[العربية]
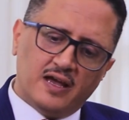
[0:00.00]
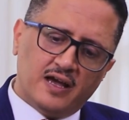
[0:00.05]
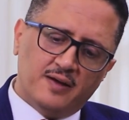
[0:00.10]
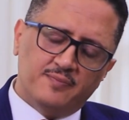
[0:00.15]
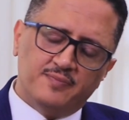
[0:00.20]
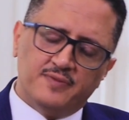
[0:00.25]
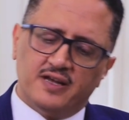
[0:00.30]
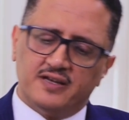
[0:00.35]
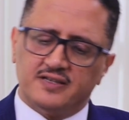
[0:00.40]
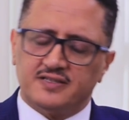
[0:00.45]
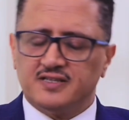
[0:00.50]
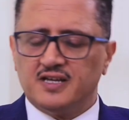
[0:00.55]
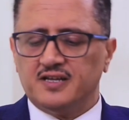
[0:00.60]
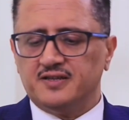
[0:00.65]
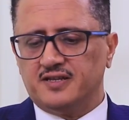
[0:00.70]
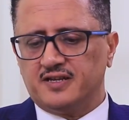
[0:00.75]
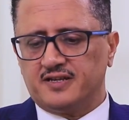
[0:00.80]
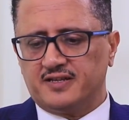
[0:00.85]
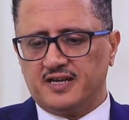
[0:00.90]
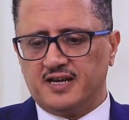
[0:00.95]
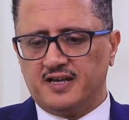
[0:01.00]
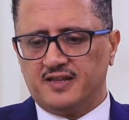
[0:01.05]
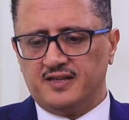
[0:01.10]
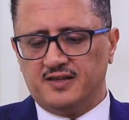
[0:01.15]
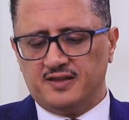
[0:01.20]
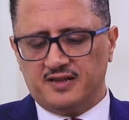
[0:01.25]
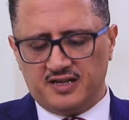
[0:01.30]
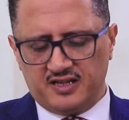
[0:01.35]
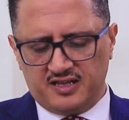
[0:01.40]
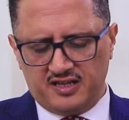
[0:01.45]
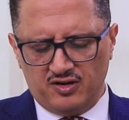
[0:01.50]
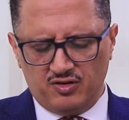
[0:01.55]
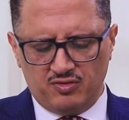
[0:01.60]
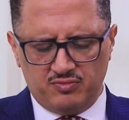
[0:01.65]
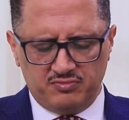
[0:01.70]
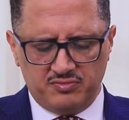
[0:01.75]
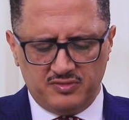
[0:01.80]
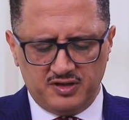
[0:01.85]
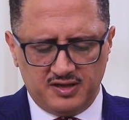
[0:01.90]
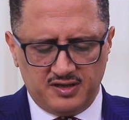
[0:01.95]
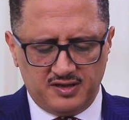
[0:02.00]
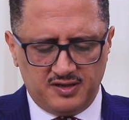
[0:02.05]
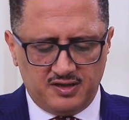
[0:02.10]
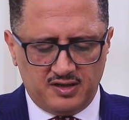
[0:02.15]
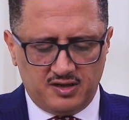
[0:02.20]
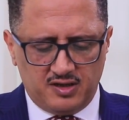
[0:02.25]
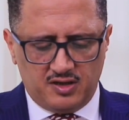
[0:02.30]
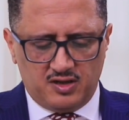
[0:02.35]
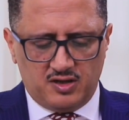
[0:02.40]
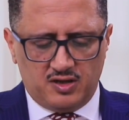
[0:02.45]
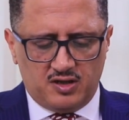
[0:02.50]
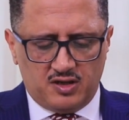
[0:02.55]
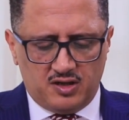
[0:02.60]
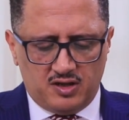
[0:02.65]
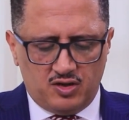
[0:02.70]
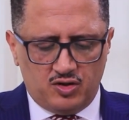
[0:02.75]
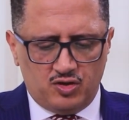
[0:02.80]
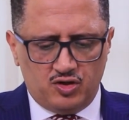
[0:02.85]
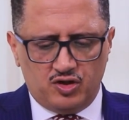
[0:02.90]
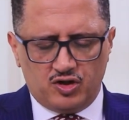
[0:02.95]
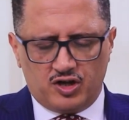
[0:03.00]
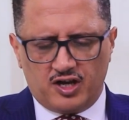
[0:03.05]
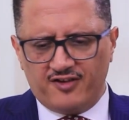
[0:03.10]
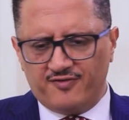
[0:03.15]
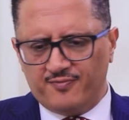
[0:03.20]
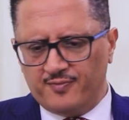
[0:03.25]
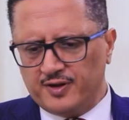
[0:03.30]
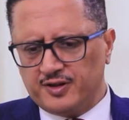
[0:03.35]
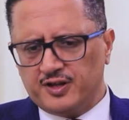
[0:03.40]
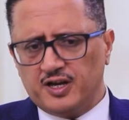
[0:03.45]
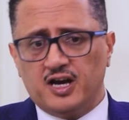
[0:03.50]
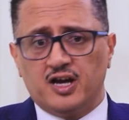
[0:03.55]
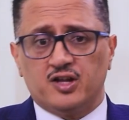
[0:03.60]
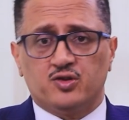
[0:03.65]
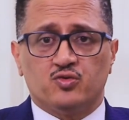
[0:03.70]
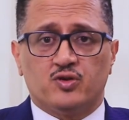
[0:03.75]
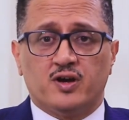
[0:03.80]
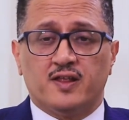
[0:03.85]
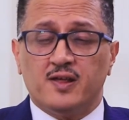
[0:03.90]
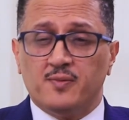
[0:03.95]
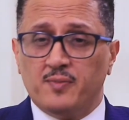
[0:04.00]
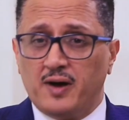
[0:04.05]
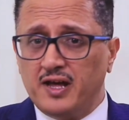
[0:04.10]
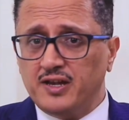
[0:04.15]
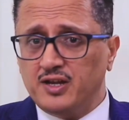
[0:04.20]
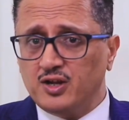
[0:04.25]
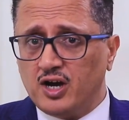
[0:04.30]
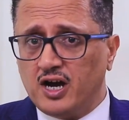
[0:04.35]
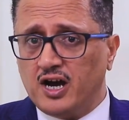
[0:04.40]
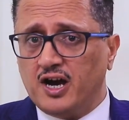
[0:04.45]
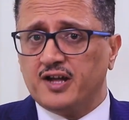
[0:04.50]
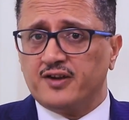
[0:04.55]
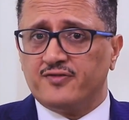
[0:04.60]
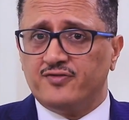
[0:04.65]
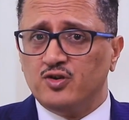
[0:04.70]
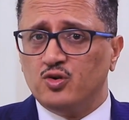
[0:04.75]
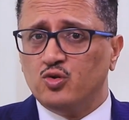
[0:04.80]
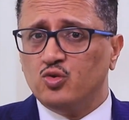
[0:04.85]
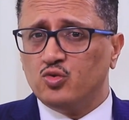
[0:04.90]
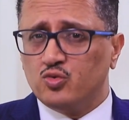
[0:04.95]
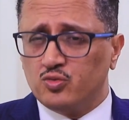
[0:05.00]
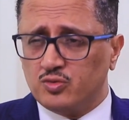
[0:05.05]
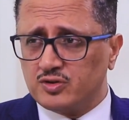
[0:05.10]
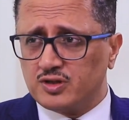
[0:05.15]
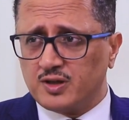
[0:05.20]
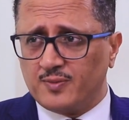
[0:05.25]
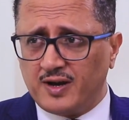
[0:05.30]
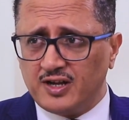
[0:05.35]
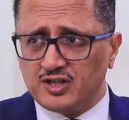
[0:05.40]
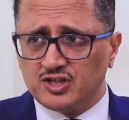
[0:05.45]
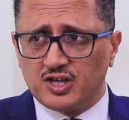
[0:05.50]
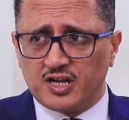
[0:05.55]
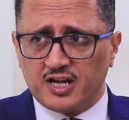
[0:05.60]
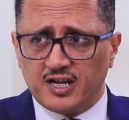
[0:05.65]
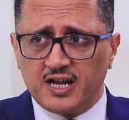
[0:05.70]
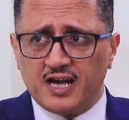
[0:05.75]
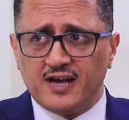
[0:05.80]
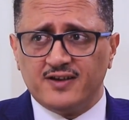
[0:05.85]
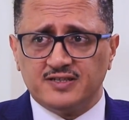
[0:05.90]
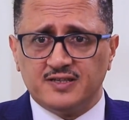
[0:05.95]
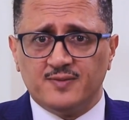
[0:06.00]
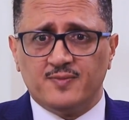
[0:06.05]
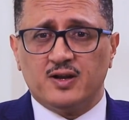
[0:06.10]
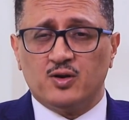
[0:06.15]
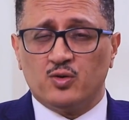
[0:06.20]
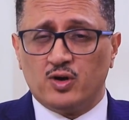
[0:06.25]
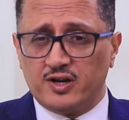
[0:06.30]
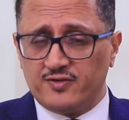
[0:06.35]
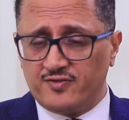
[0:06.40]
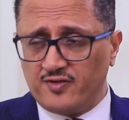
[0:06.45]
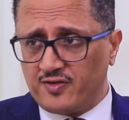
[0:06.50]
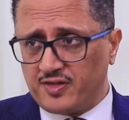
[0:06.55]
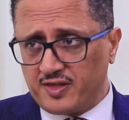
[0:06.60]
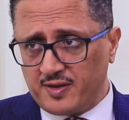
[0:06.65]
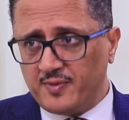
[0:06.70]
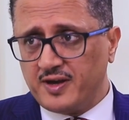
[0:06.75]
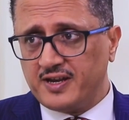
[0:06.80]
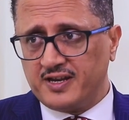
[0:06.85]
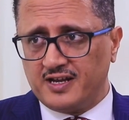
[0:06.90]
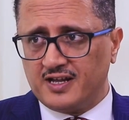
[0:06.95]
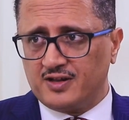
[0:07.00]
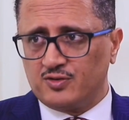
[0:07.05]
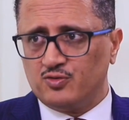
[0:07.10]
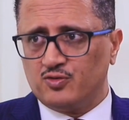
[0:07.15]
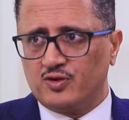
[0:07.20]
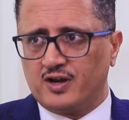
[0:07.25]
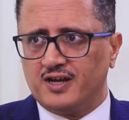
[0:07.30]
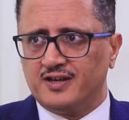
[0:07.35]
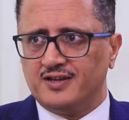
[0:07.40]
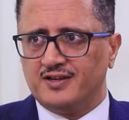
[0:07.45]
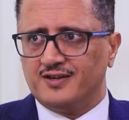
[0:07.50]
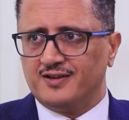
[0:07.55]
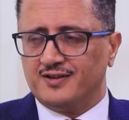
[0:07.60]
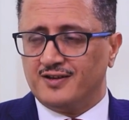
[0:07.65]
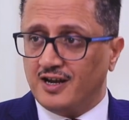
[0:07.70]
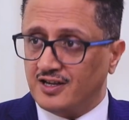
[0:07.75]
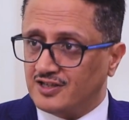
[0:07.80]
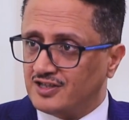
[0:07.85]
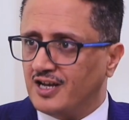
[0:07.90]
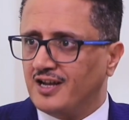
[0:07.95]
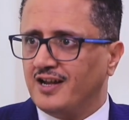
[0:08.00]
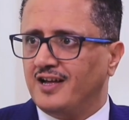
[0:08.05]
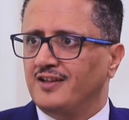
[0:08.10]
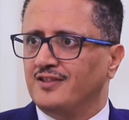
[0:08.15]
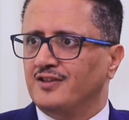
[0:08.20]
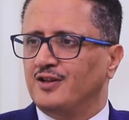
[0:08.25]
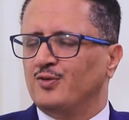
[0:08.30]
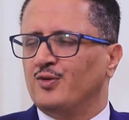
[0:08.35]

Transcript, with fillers: غندان ستاندرد هذه ذات يوم اني كيف بدات وكذا مع اني اعرفه طبعا شرحناها زمان واعرفه في الثمانينات وكان اجاله عند